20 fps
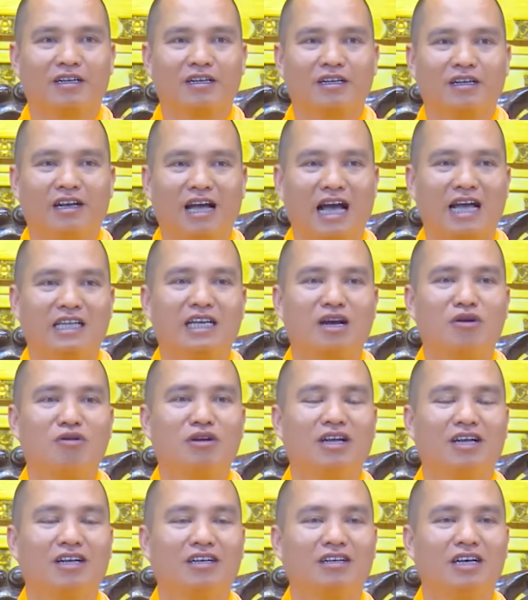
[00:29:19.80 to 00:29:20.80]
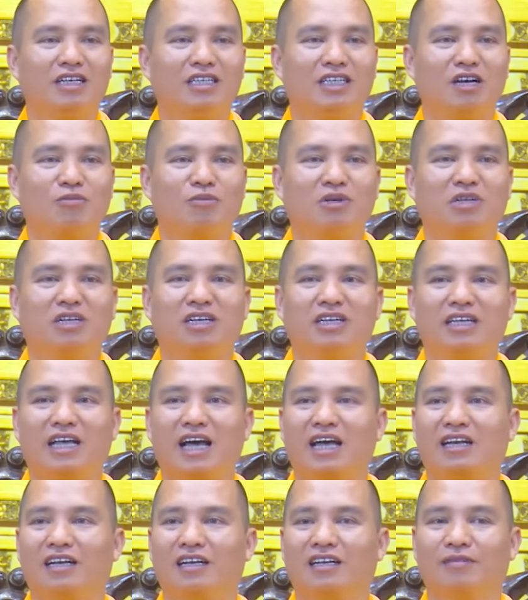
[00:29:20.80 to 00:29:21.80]
Gả xong á, cưới xong một thời
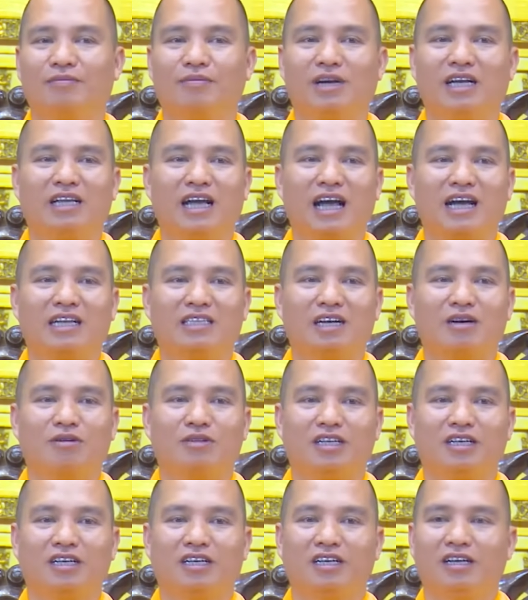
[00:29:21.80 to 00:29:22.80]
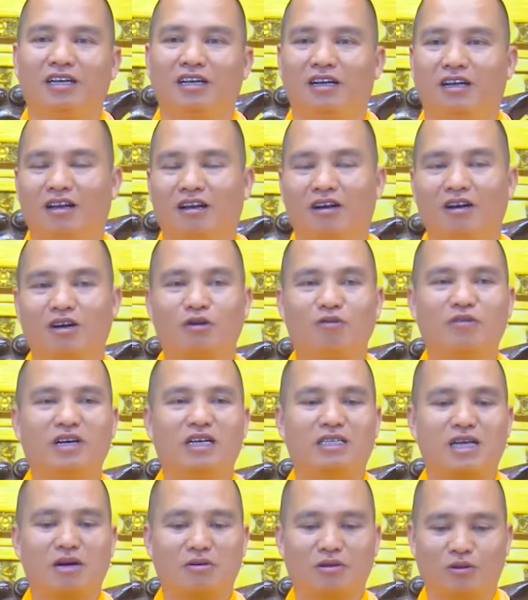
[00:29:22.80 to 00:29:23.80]
gian mấy tháng sau thì lo công
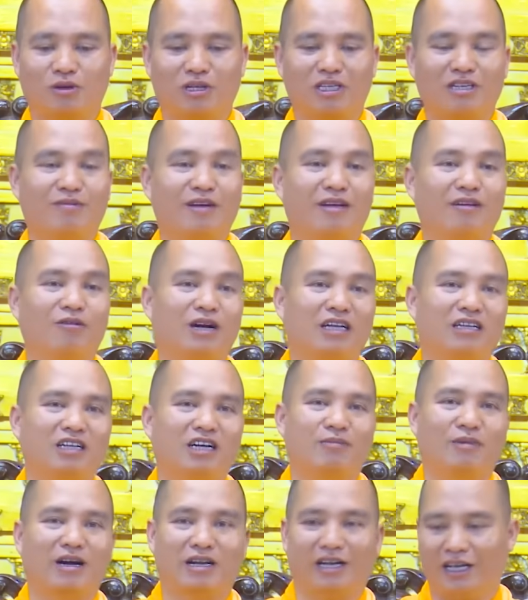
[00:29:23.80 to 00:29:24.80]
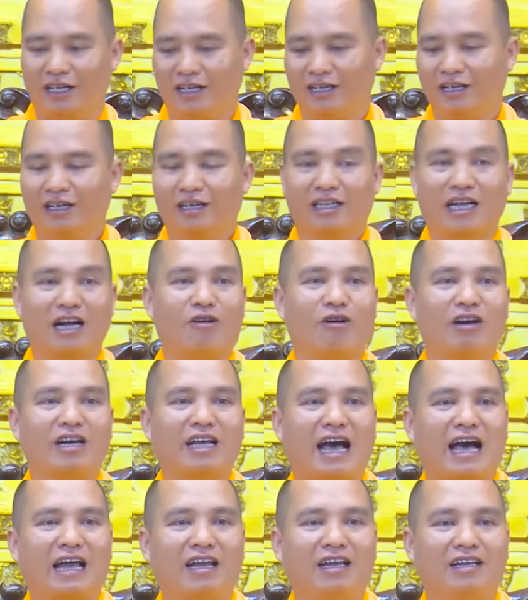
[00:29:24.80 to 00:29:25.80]
việc xong thì hôm thì bà hòa thượng bảo đấy, thằng con
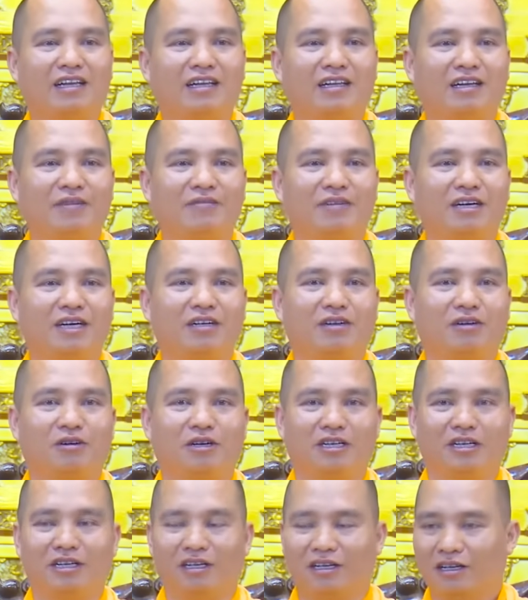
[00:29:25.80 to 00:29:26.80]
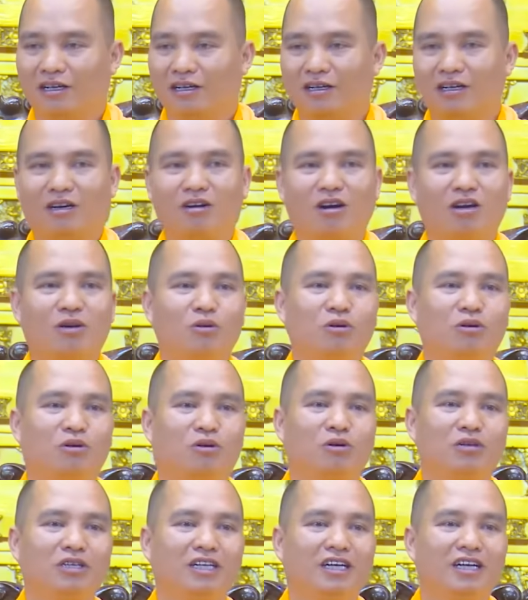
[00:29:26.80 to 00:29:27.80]
cả thì lấy vợ rồi, đứa con út
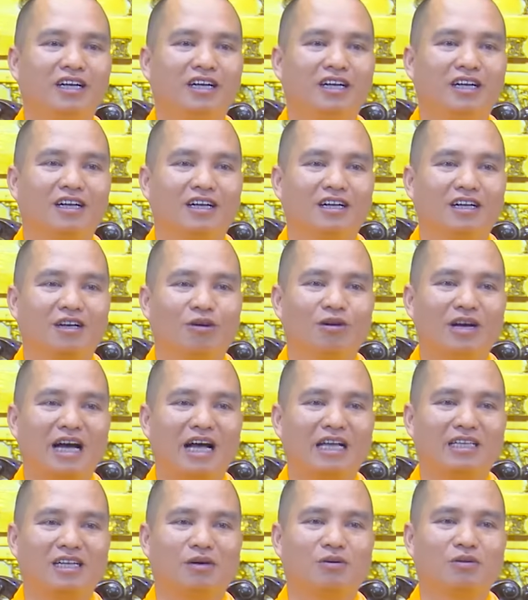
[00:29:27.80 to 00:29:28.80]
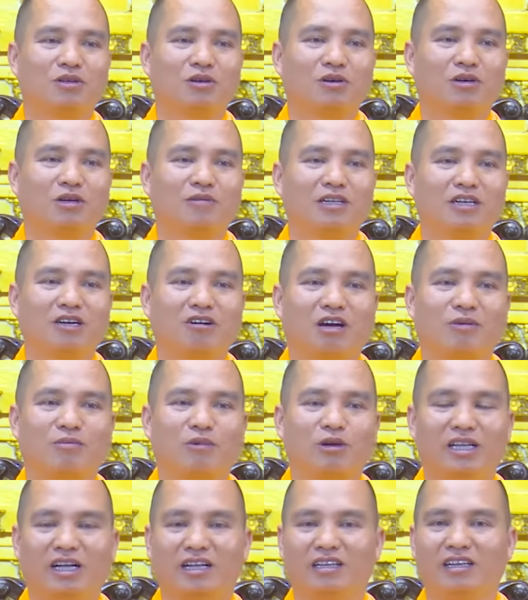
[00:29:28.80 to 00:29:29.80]
cũng gì cũng gả chồng rồi, bây giờ còn
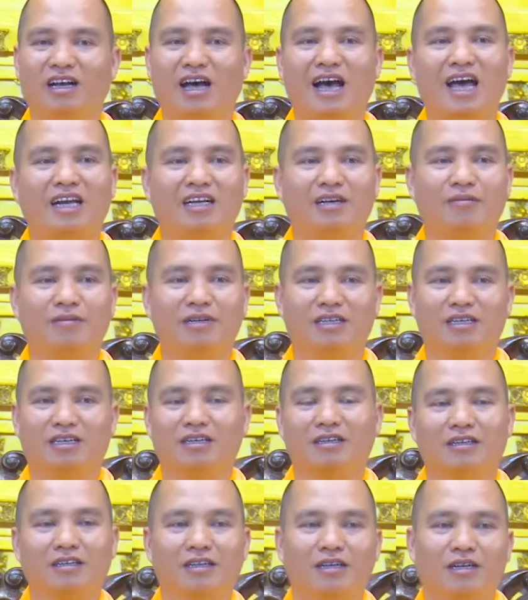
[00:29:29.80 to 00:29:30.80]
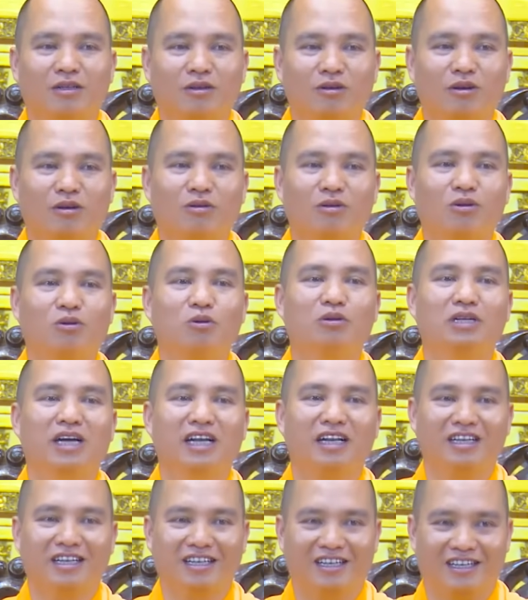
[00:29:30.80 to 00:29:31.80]
mỗi thằng thứ hai nữa, bây giờ thôi ông tu
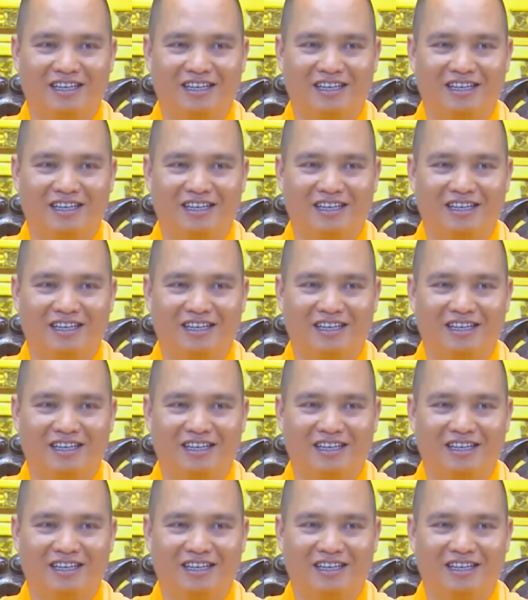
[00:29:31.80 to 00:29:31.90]
dần đi.